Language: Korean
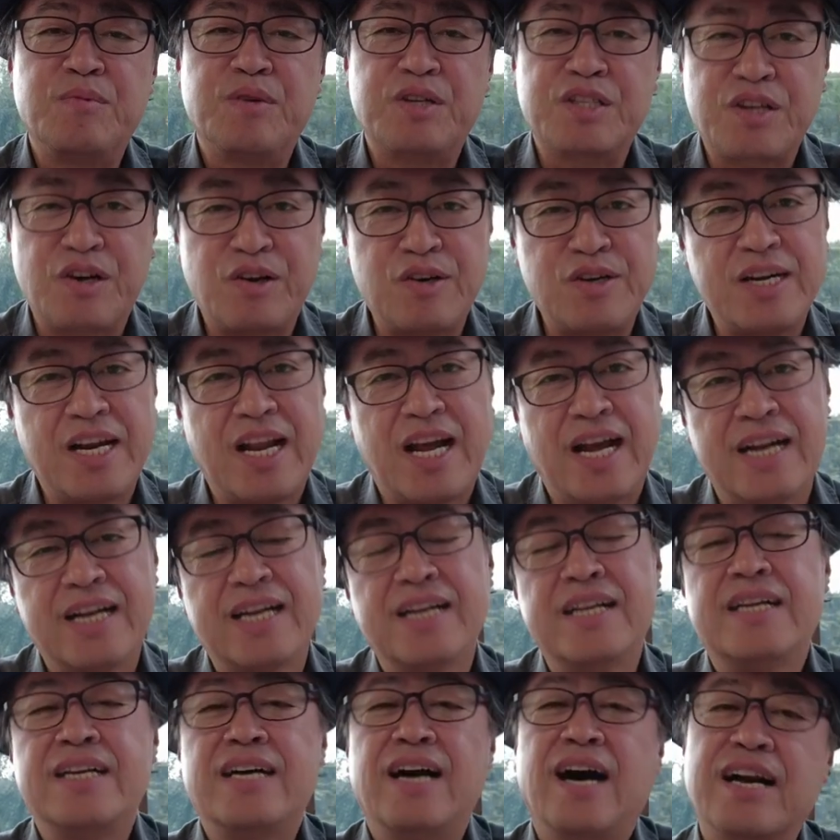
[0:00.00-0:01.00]
설날
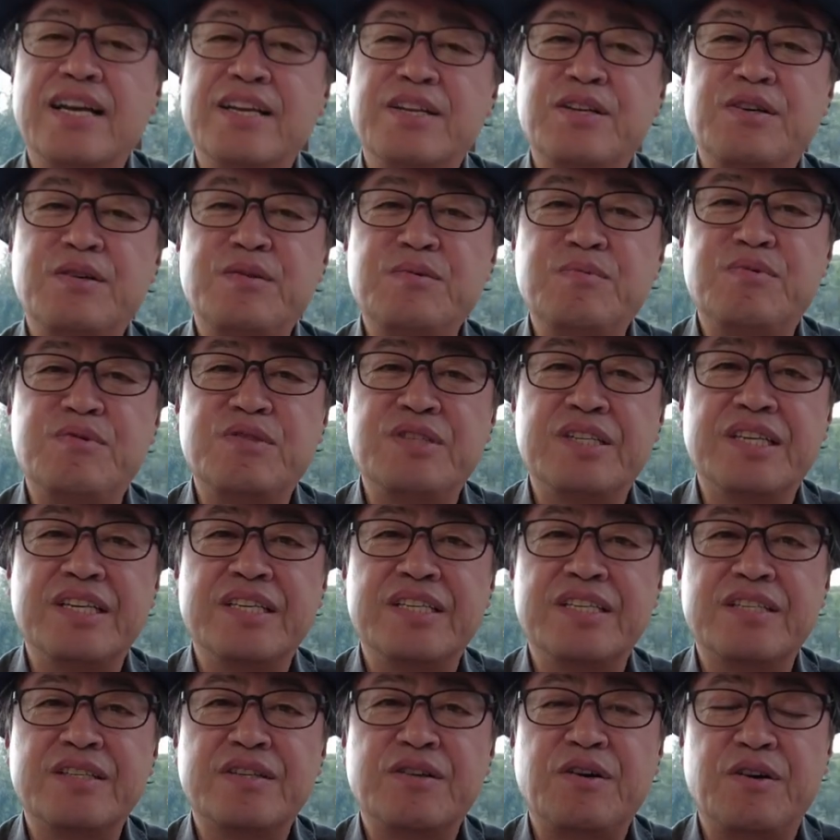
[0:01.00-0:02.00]
이런
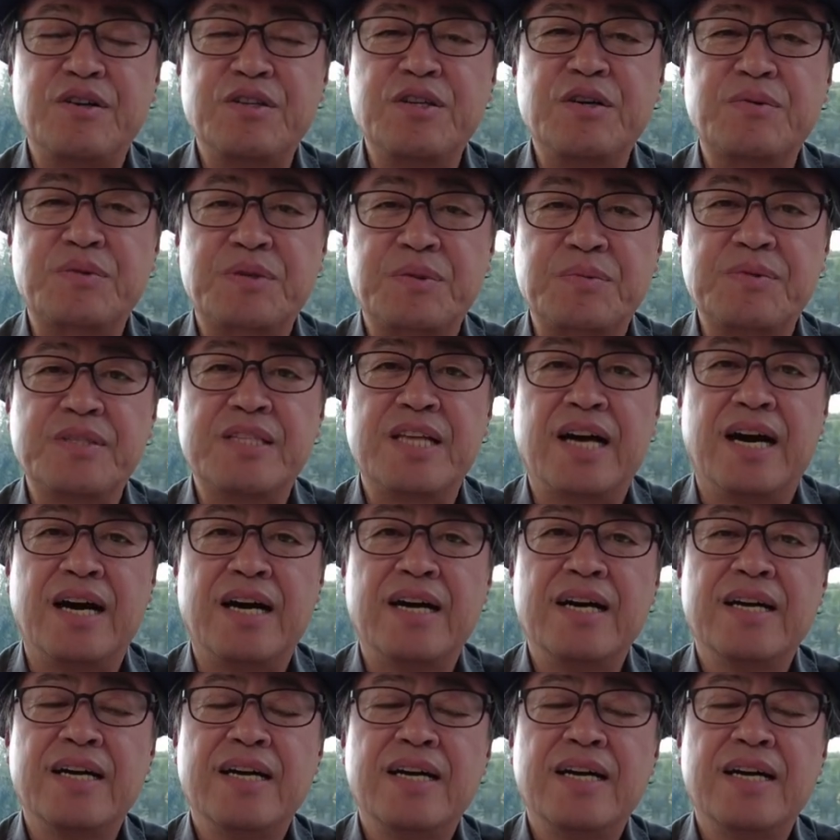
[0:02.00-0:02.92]
분위기는 거의 없습니다.